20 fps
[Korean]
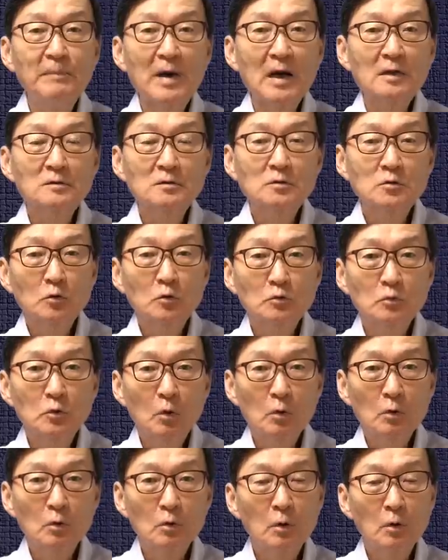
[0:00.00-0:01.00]
빠른
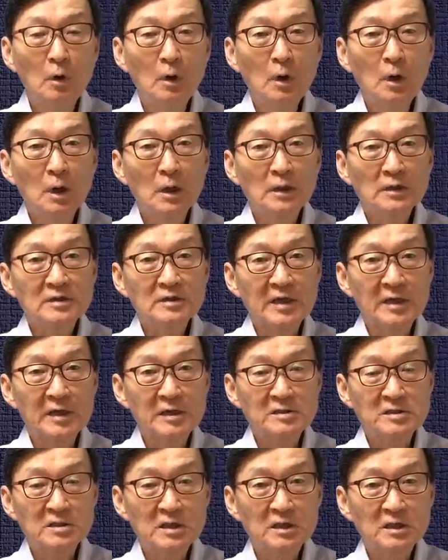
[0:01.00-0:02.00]
속도로
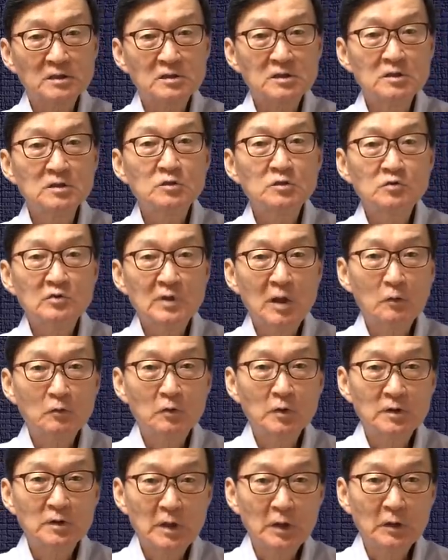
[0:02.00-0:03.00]
세계 시장에
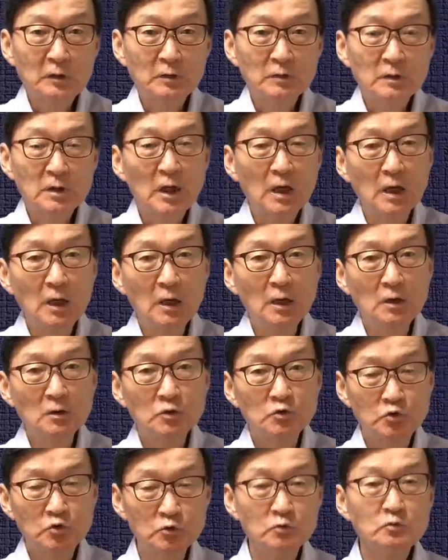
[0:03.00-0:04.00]
진출하고 있다는 건데
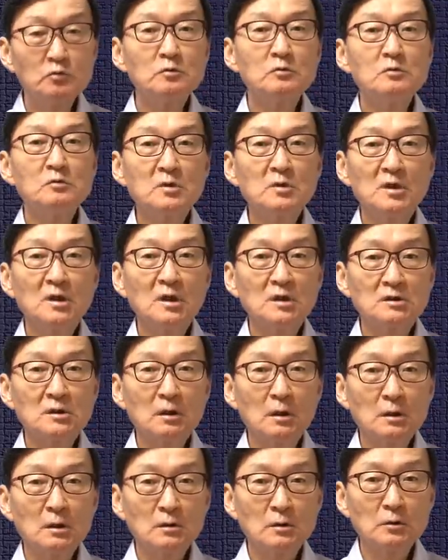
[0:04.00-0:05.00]
중국이
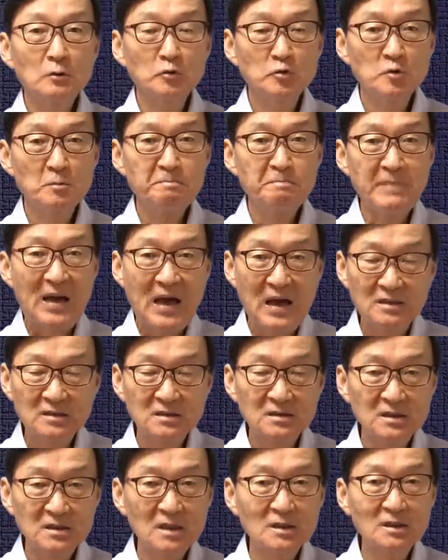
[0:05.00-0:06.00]
요즘
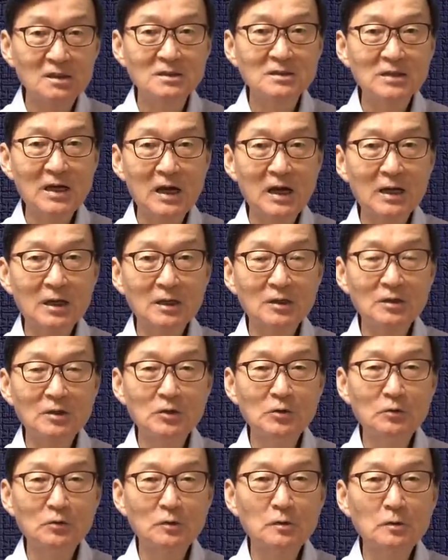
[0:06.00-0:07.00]
바싹 긴장하는
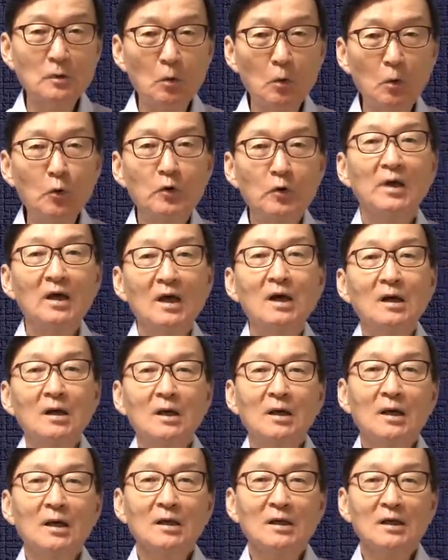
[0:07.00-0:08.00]
이유는 올해야
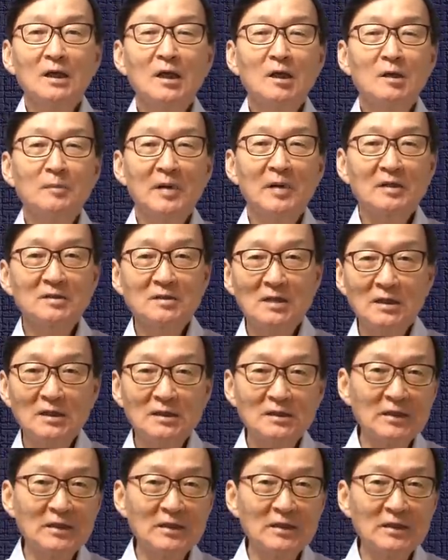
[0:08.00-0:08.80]
K방산이